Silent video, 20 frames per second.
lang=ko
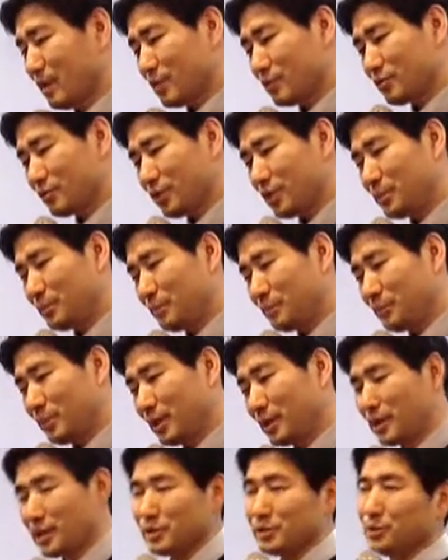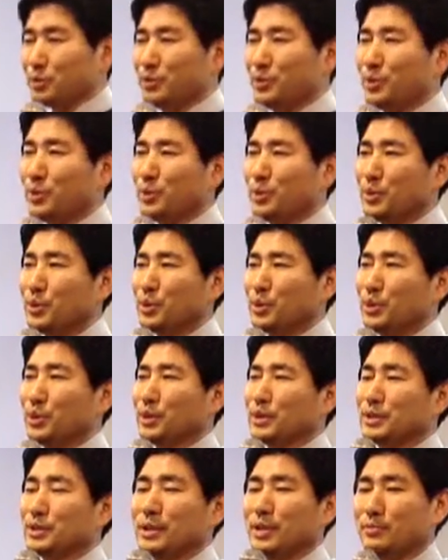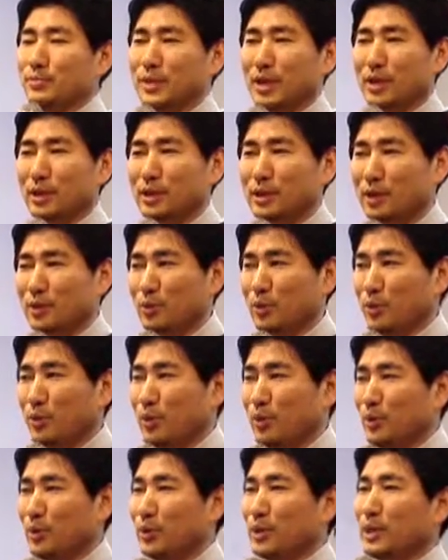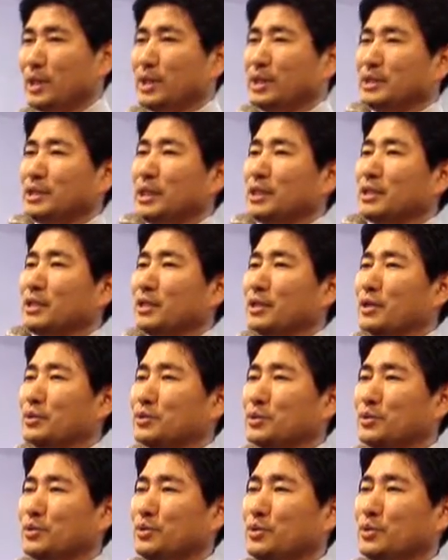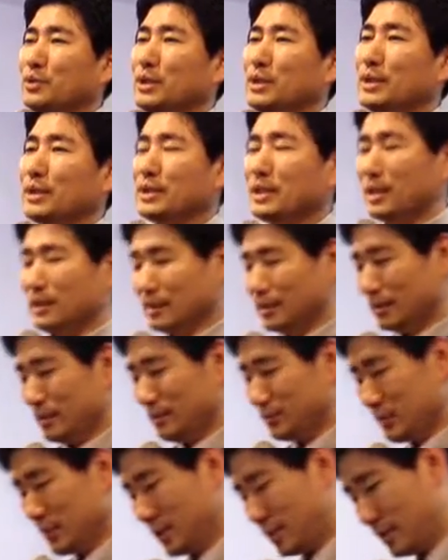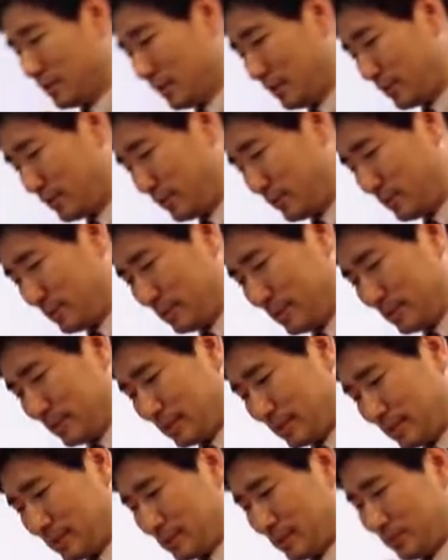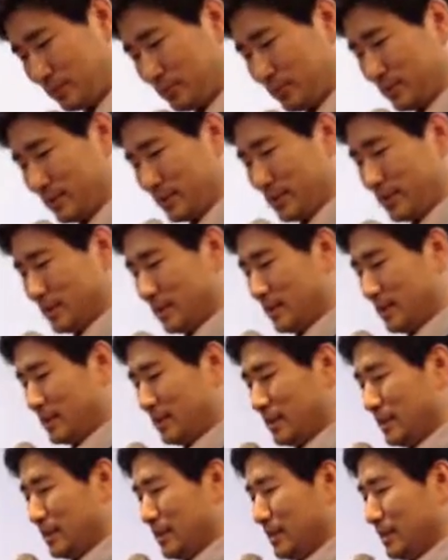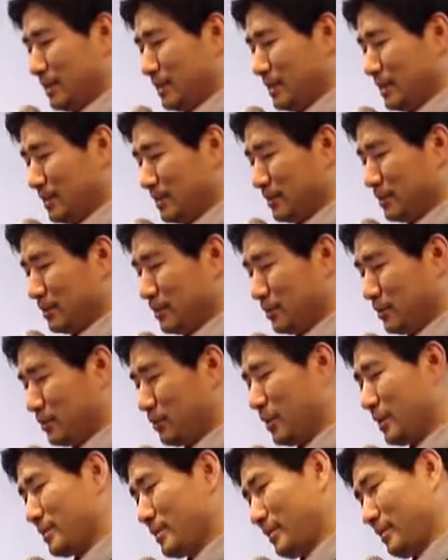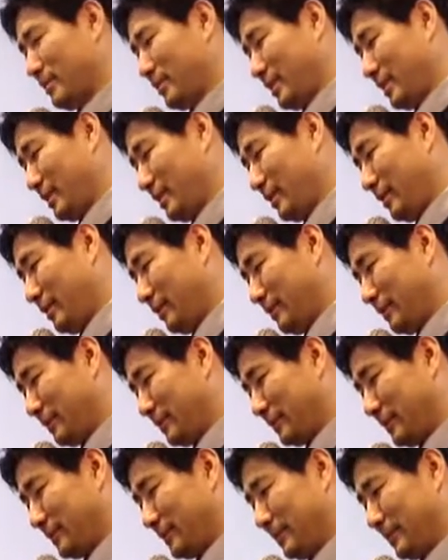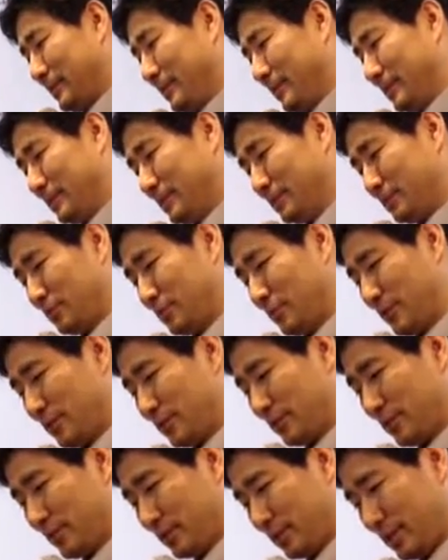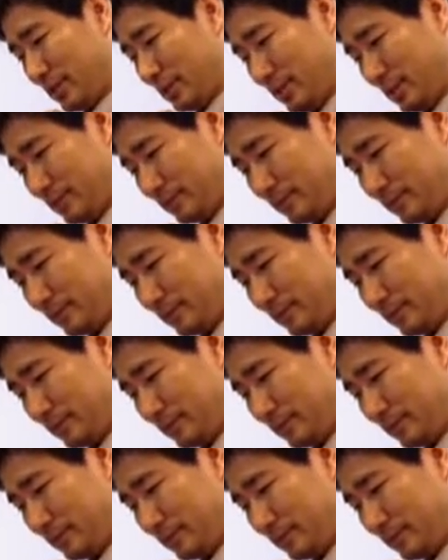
주님에게서도 그 냄새가 나고 자기에게서도 같은 냄새가 나고 이게 참 아, 좋았을 것 같아요. 좋았을 것 같아요.